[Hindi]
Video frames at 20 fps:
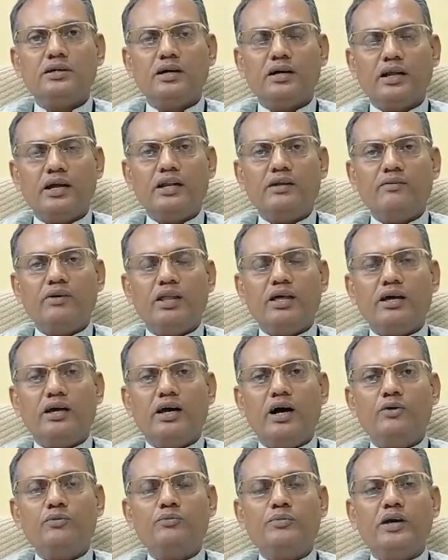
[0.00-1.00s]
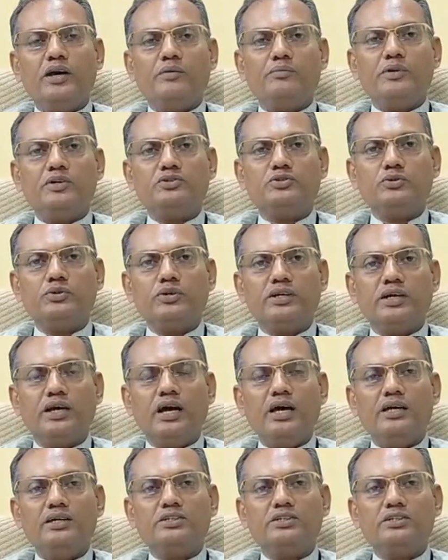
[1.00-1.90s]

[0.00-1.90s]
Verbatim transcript: रहने वाले गांव में हमने शुरू किया